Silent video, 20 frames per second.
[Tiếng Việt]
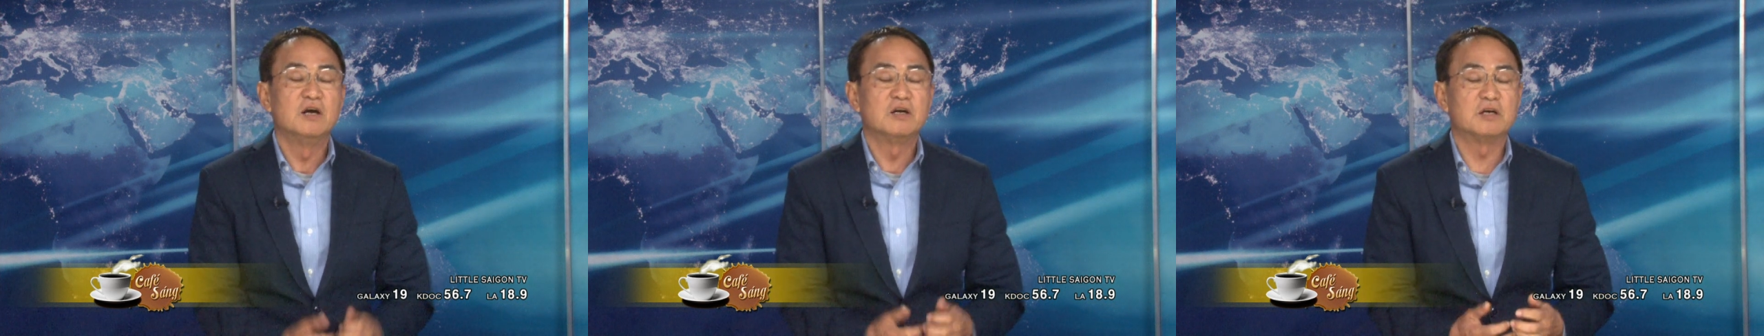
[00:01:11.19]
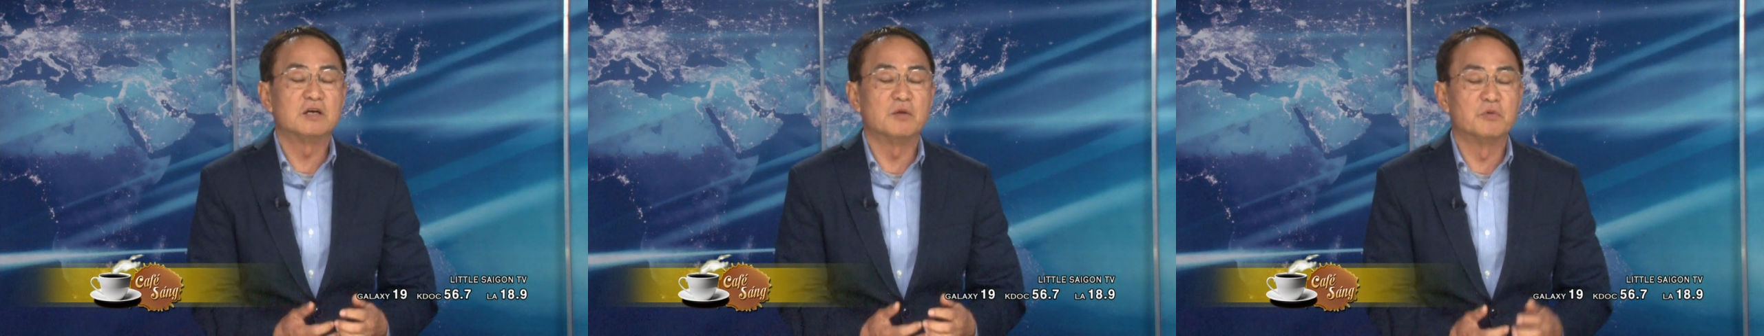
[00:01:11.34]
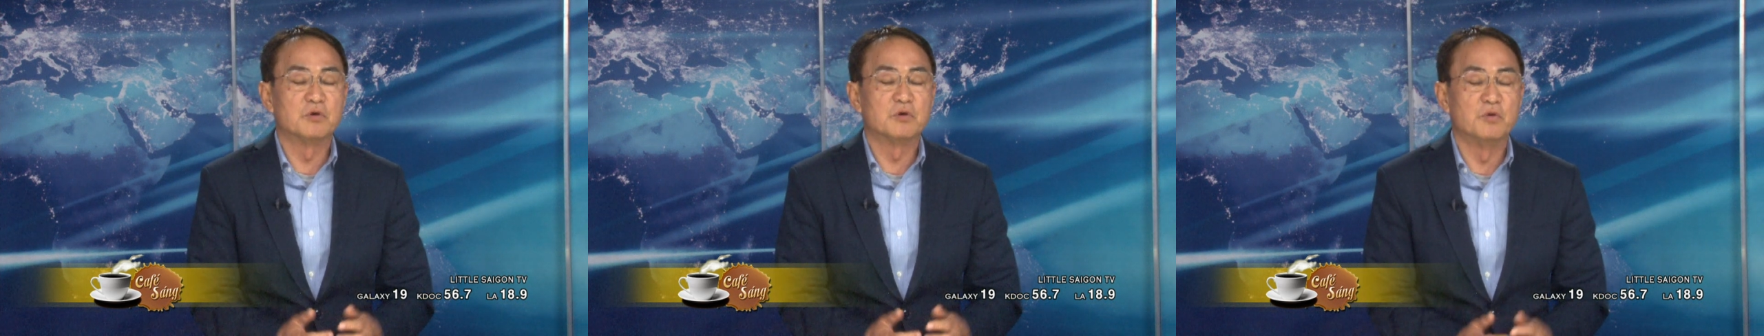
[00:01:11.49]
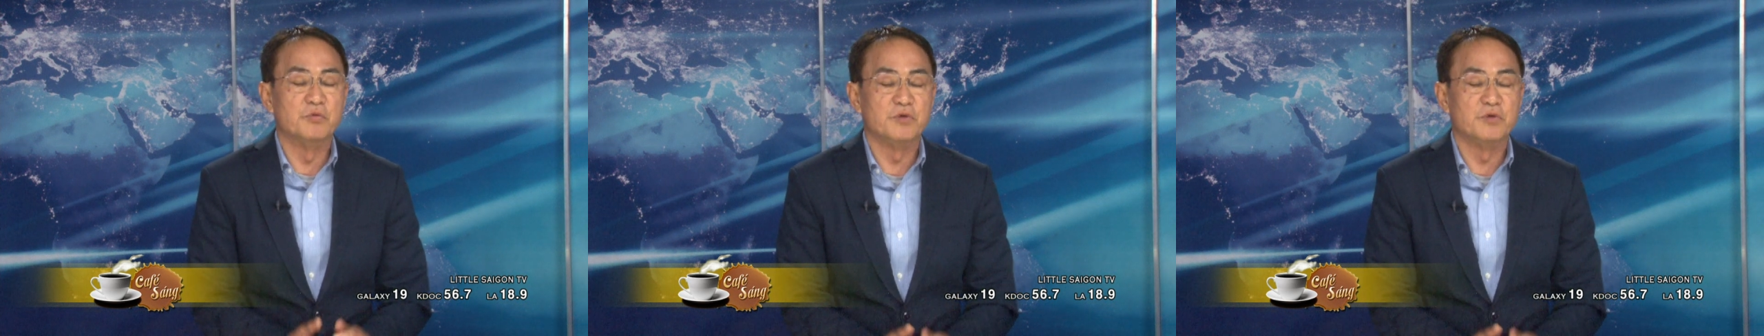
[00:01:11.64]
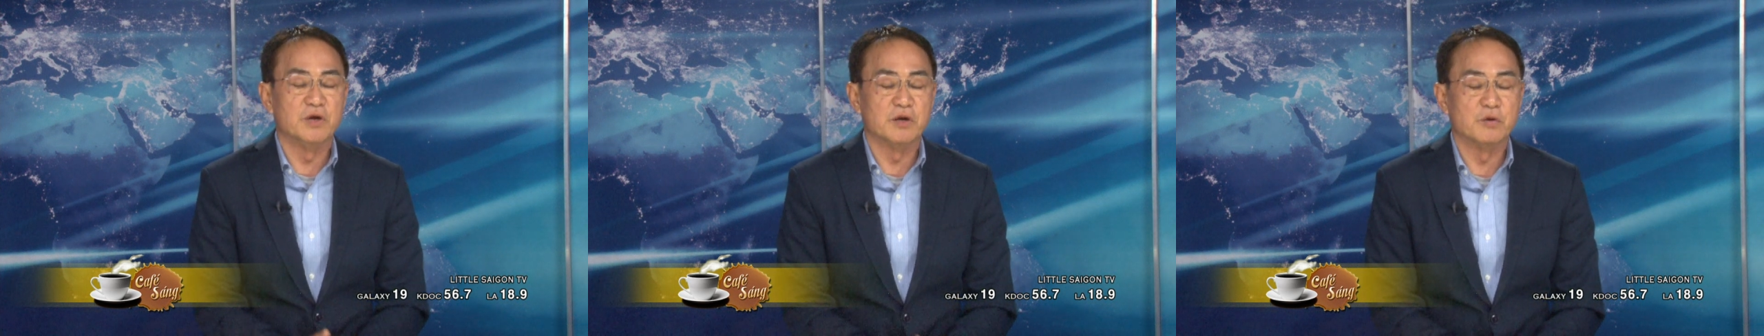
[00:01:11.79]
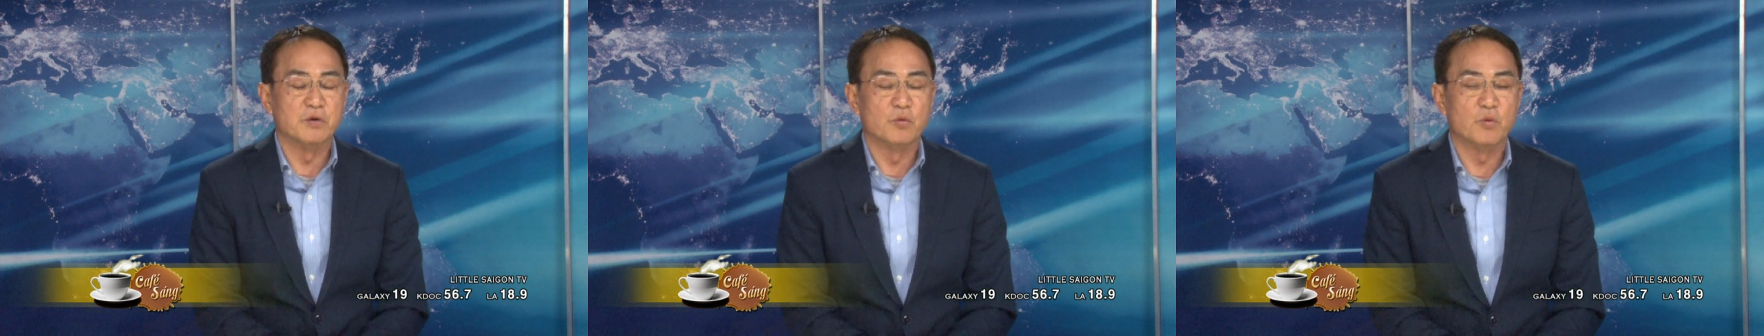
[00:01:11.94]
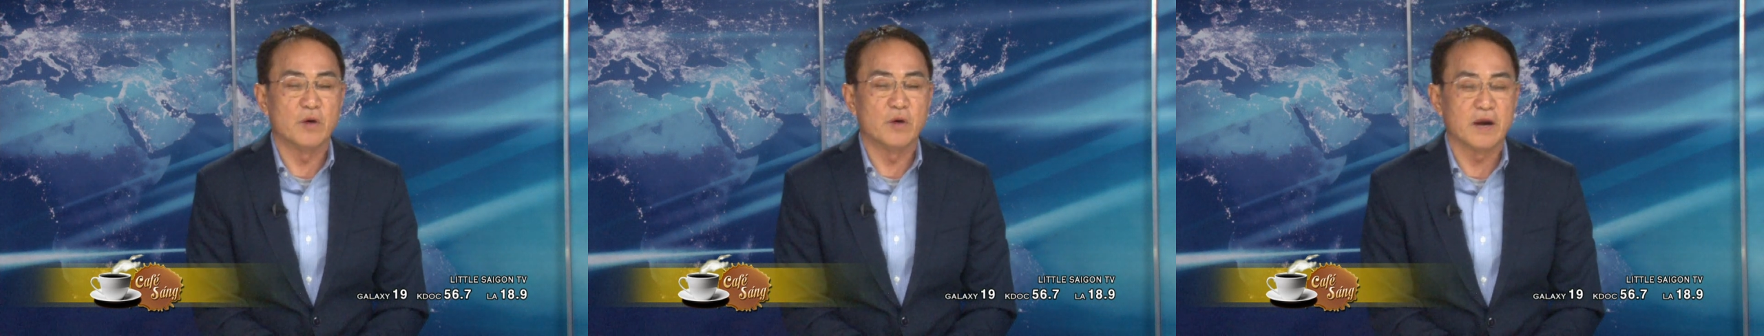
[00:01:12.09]
trong cung điện
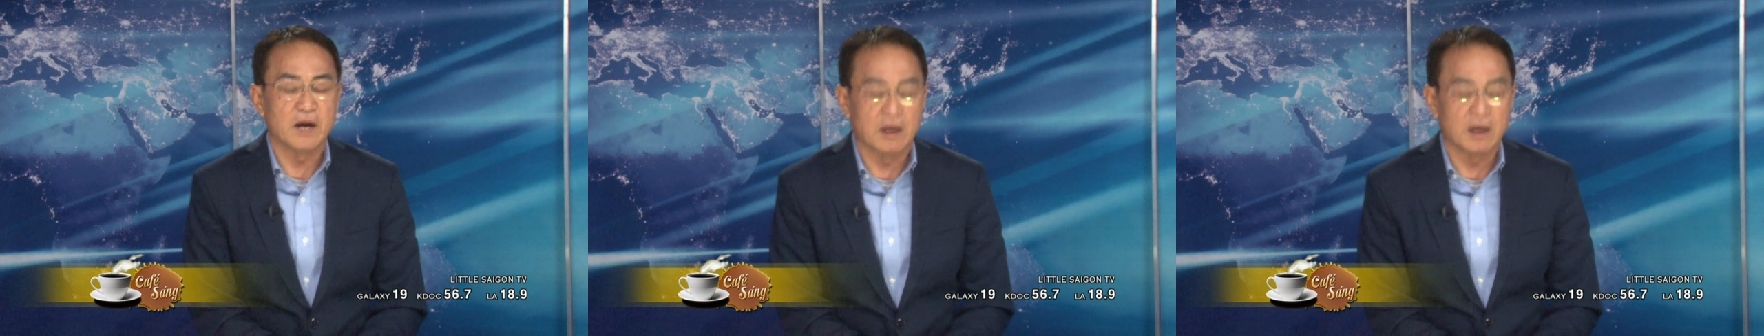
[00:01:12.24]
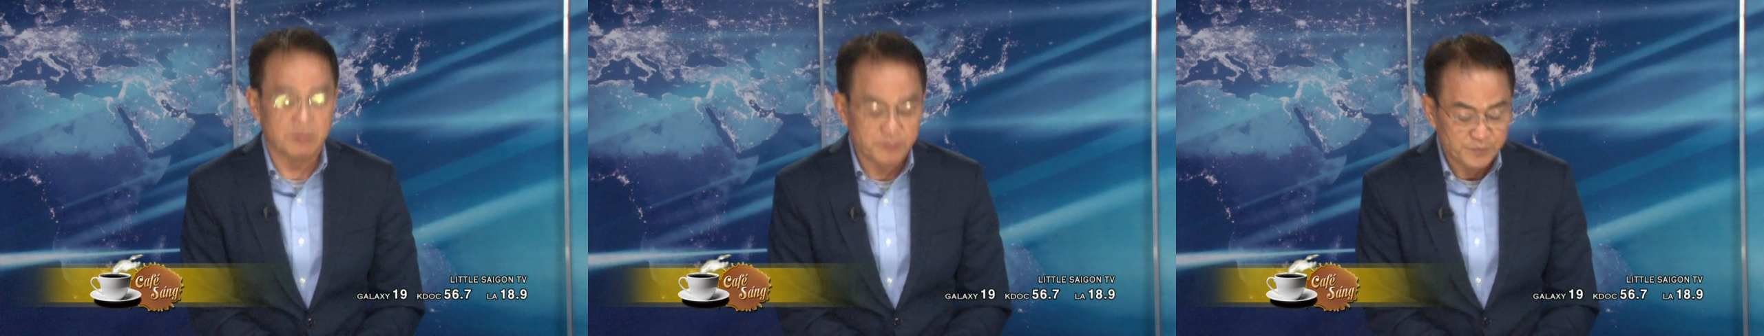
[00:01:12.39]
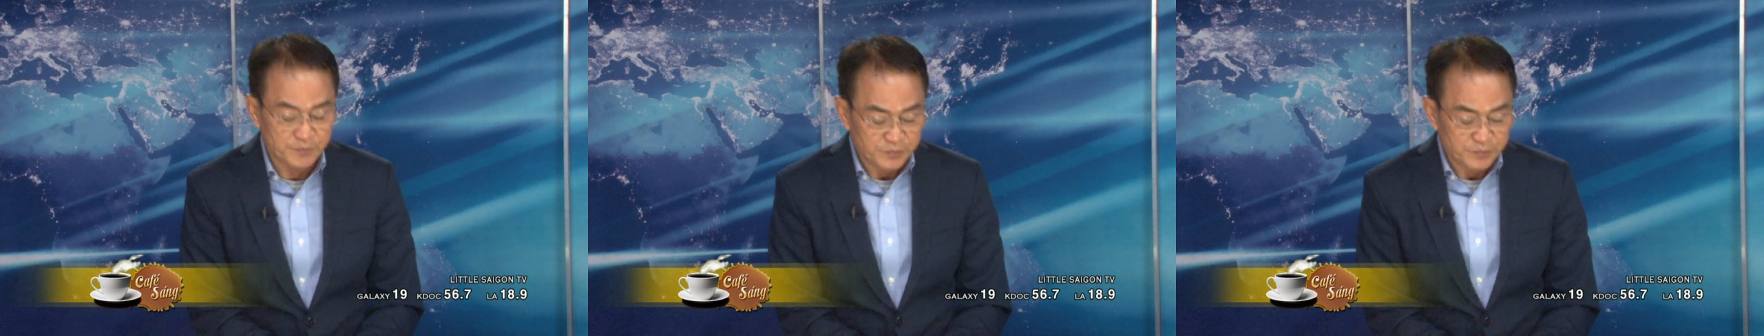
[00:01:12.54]
White House.